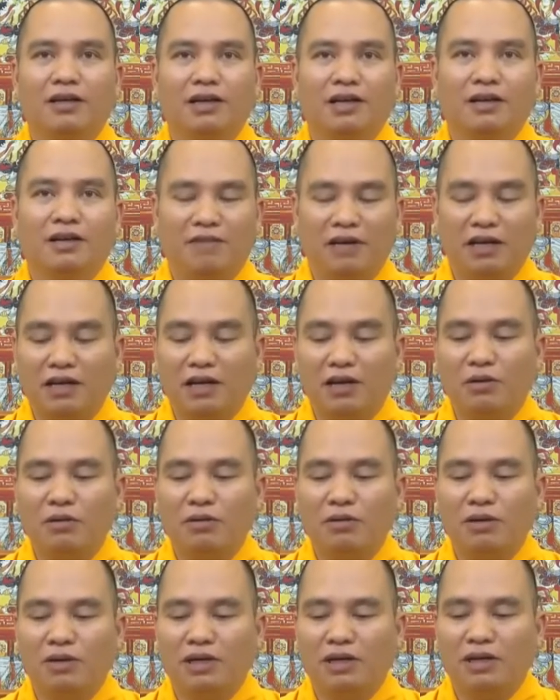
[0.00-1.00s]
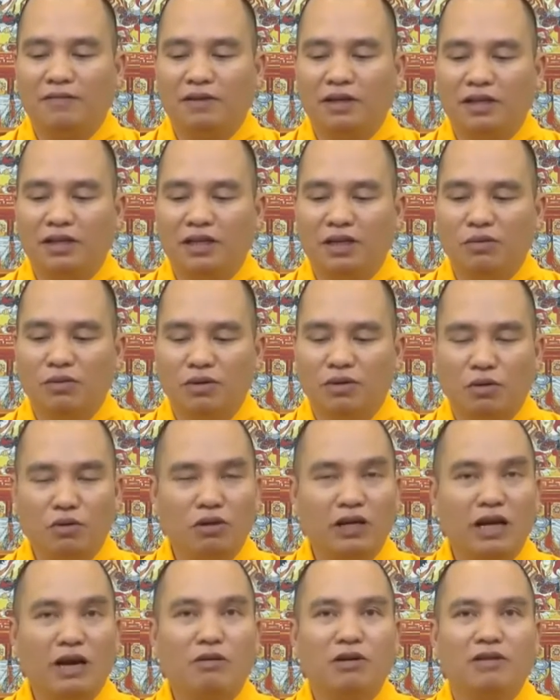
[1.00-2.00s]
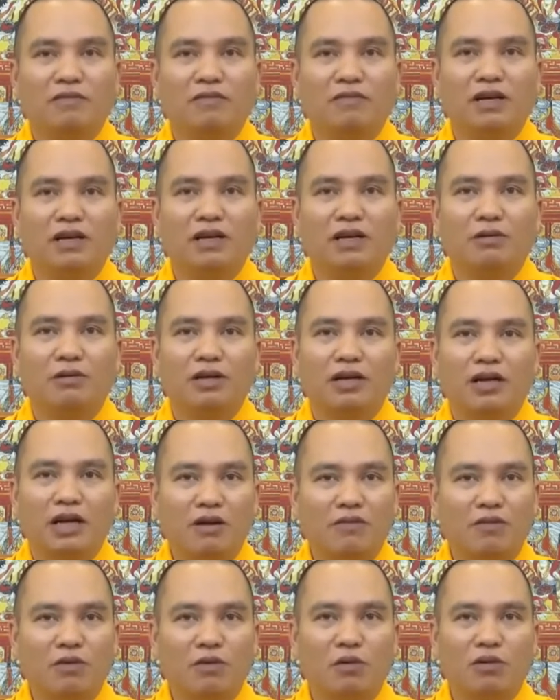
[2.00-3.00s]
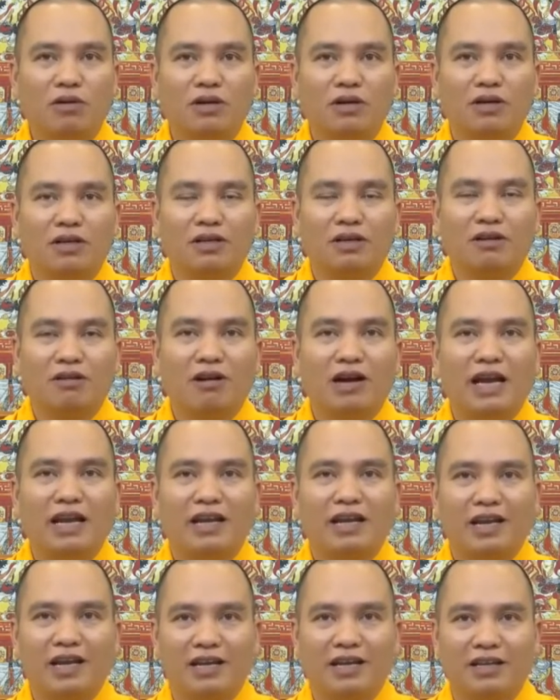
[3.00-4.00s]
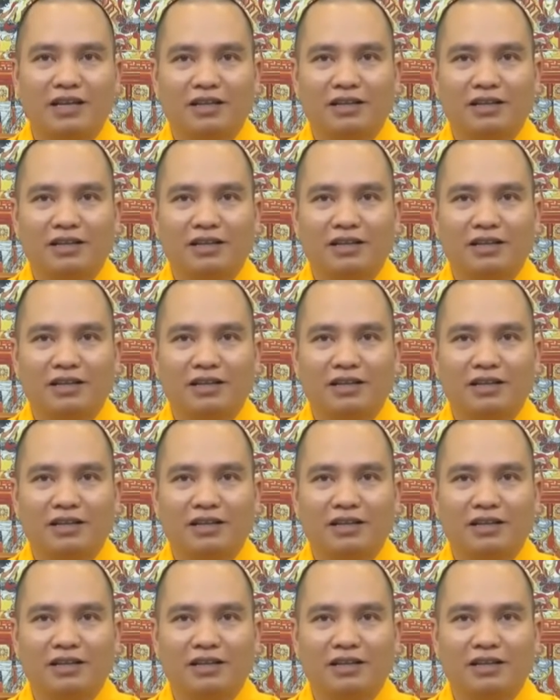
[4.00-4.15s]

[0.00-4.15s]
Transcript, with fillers: để phấn đấu, để vợ chồng cùng nhau để phấn đấu để khắc phục những khó khăn đấy.